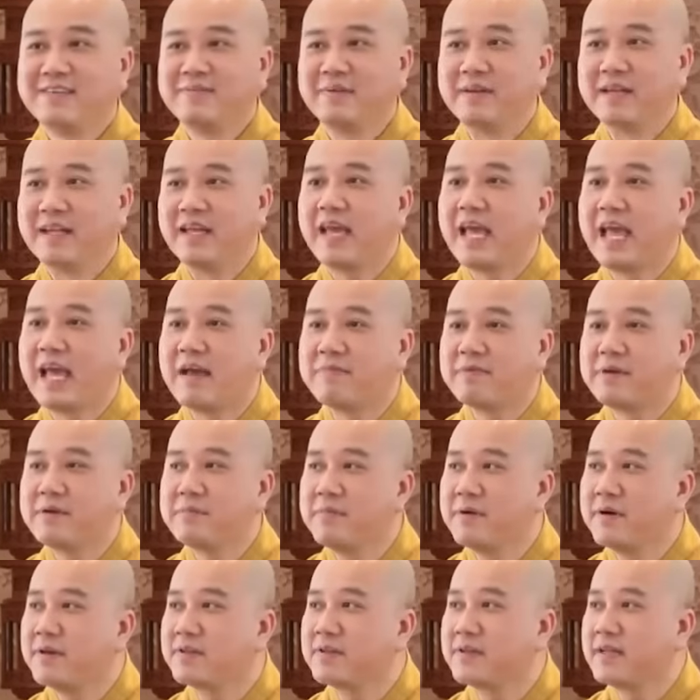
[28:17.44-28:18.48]
mình nói happy
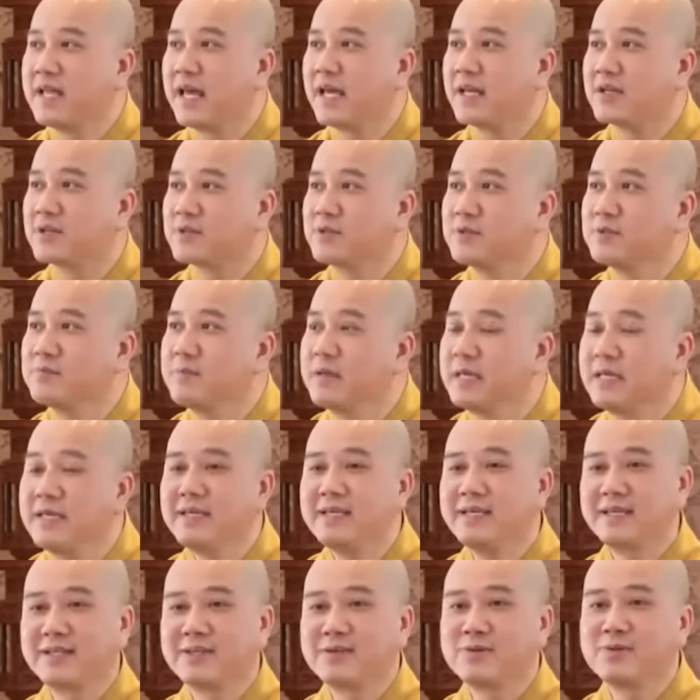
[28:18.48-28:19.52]
birthday to
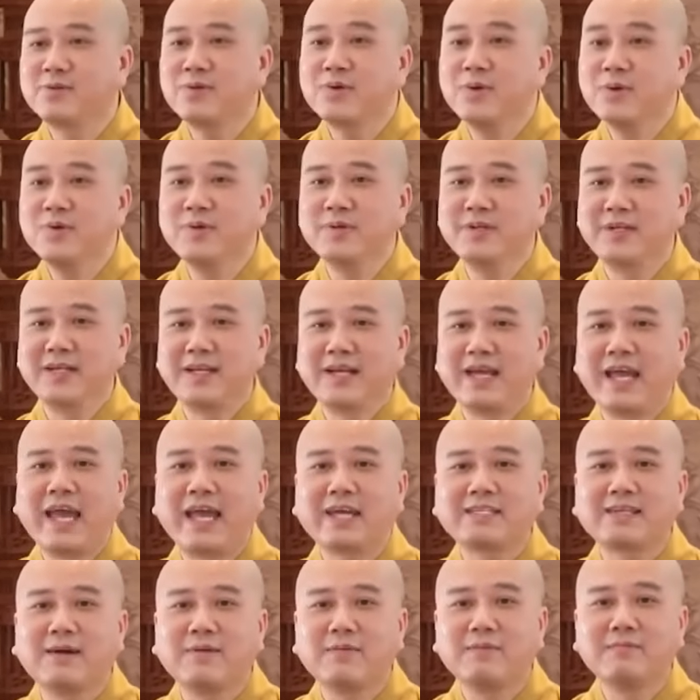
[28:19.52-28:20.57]
me to you vậy đó.
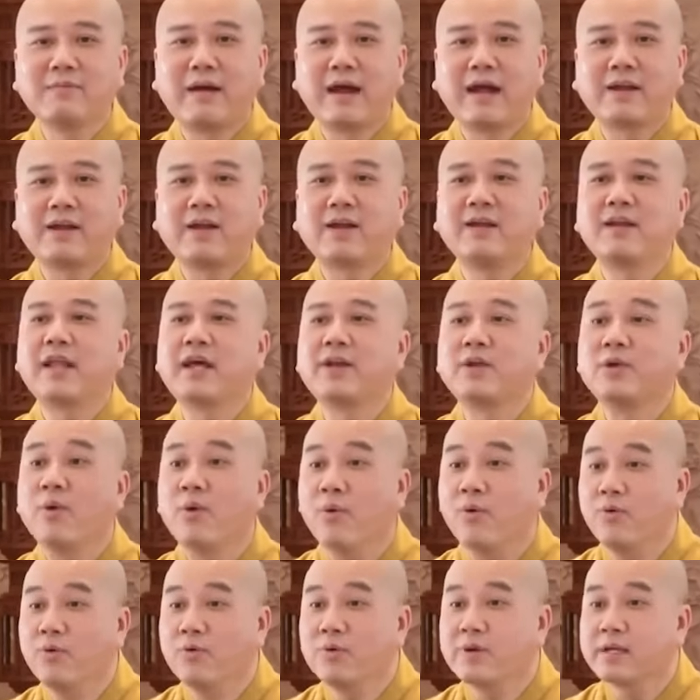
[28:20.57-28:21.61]
hát xong bài đó là
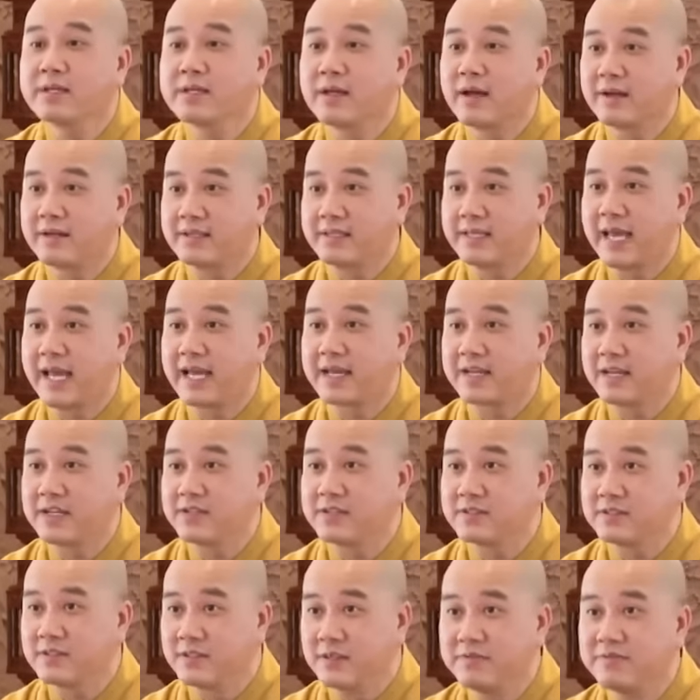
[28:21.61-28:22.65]
đủ cái thời gian để
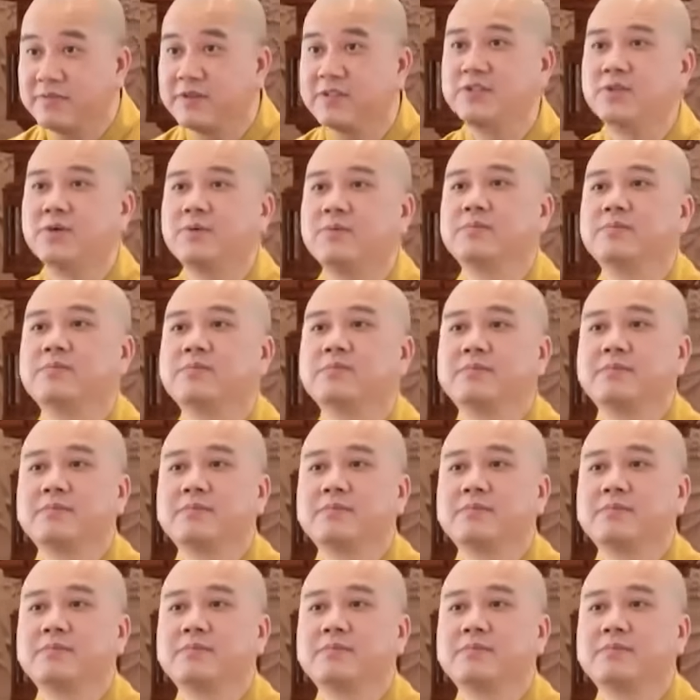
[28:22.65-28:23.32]
rửa vi trùng